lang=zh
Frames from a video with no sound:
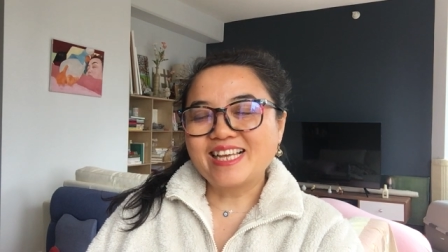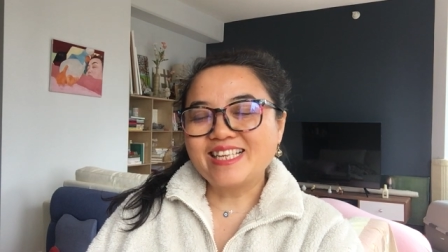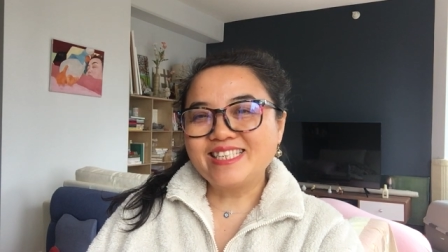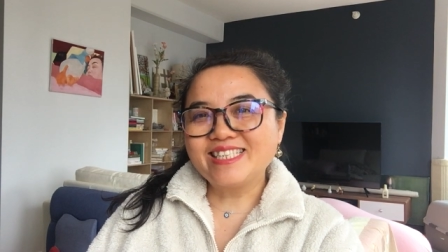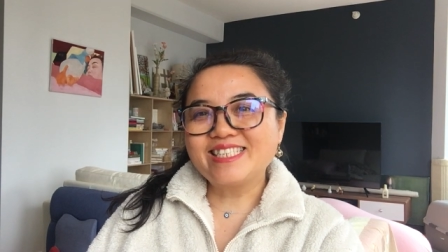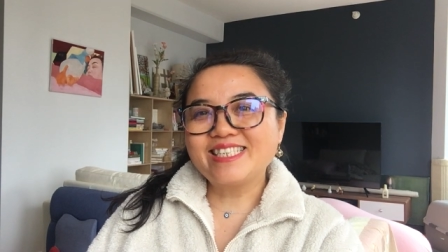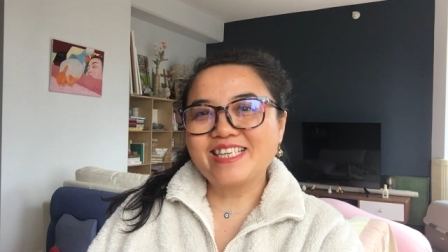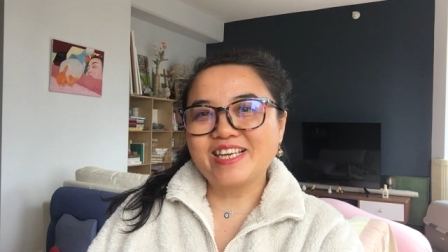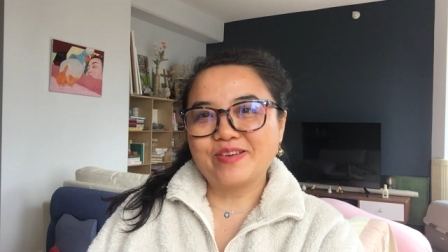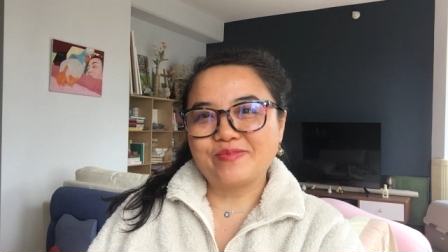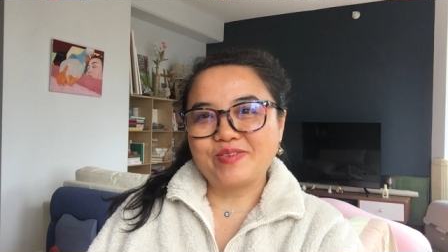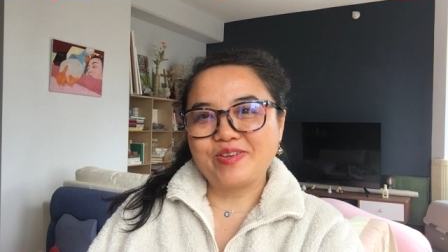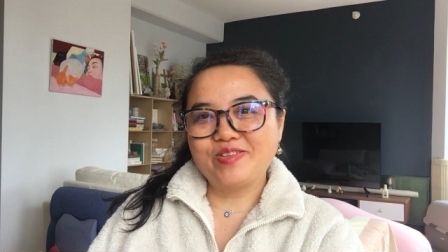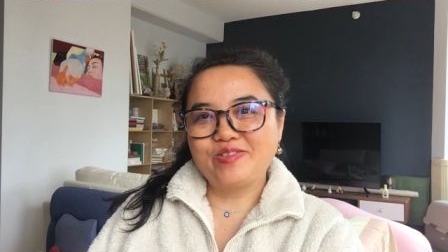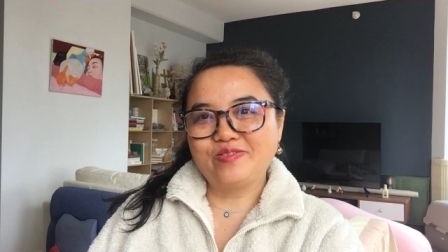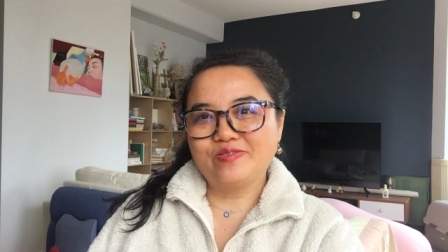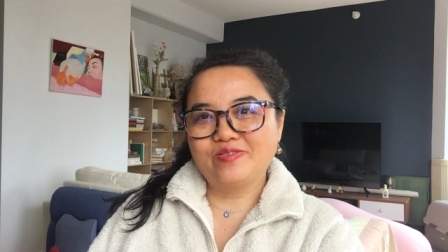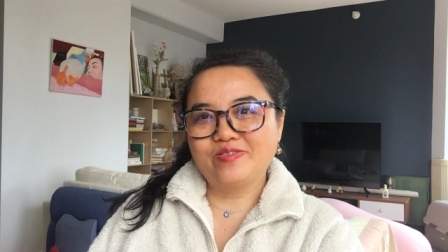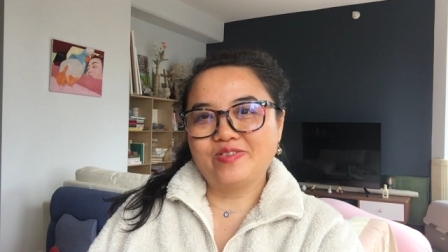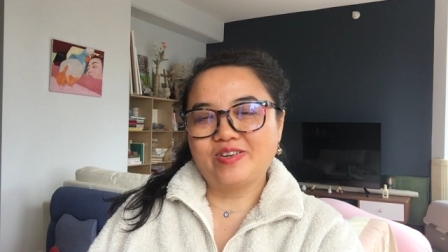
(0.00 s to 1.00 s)
他自己也没
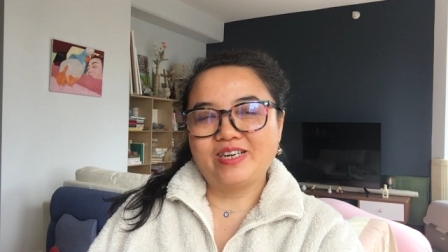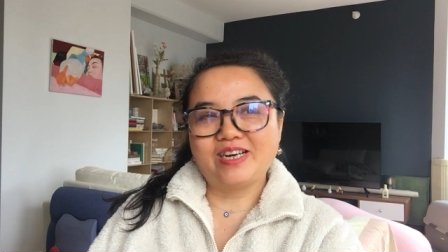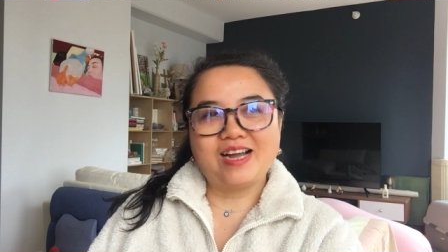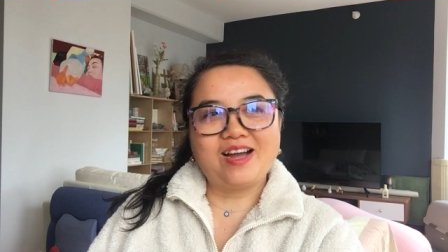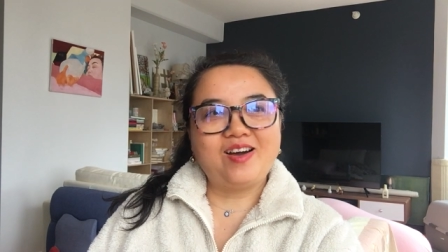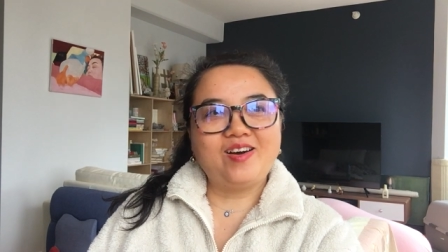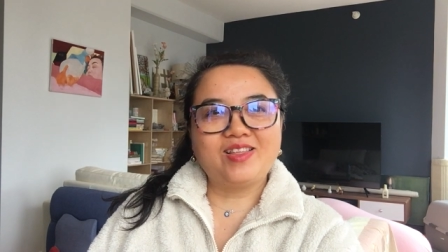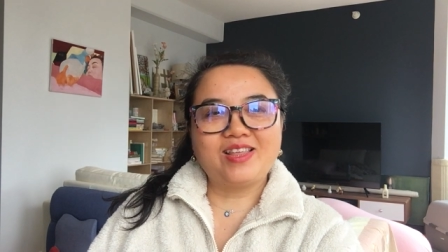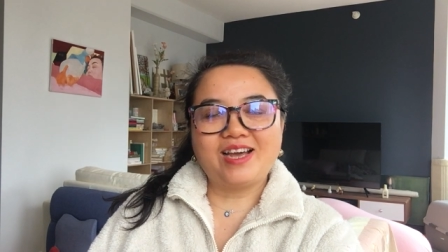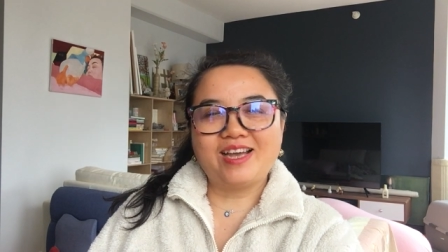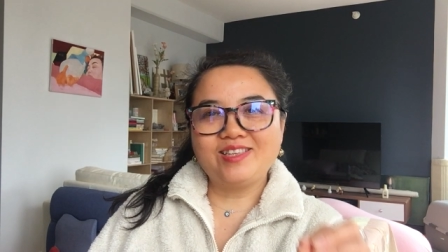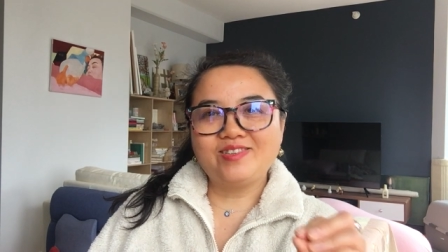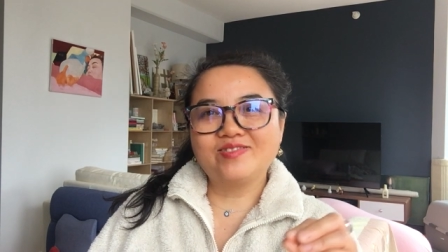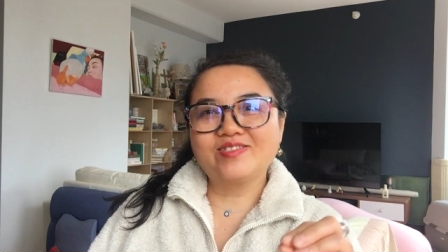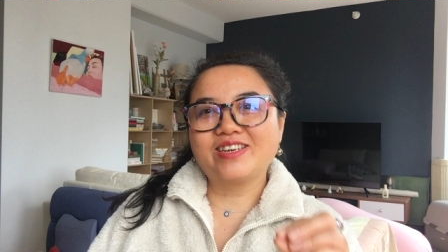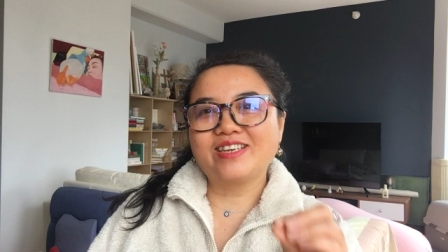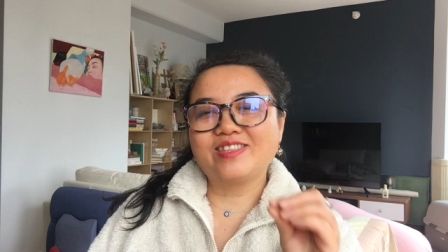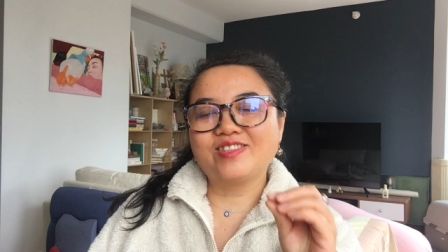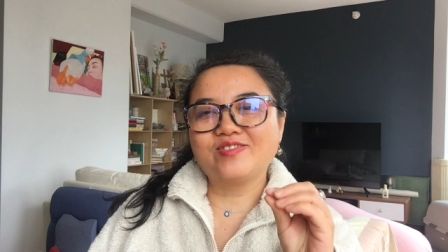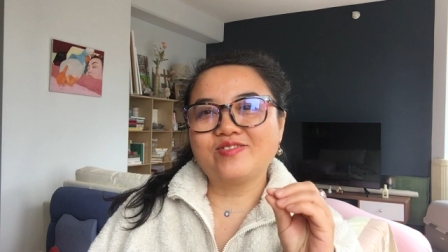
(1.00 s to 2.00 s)
读过，然后他就
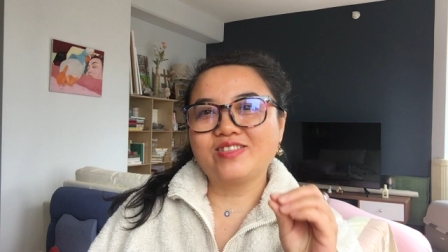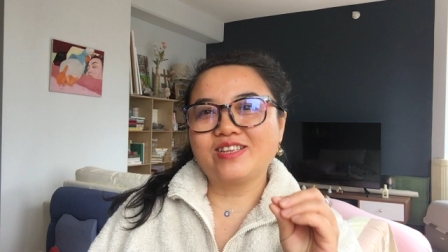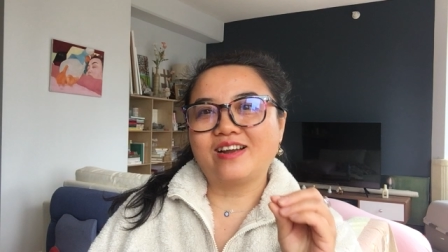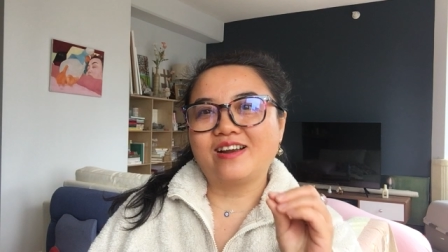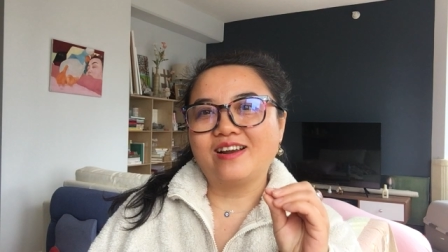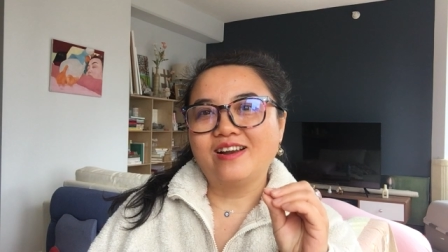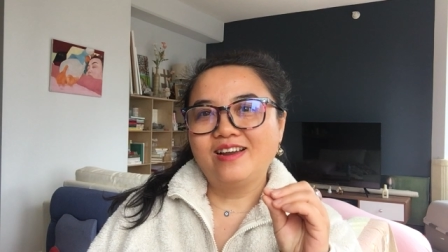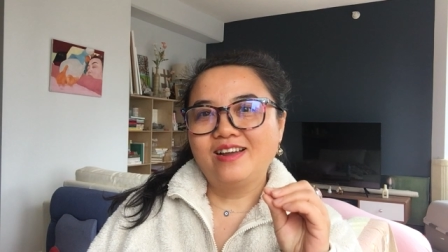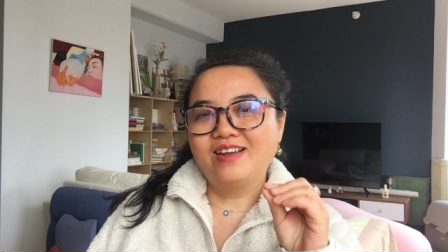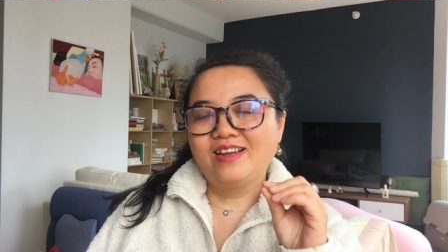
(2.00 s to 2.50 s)
给弄点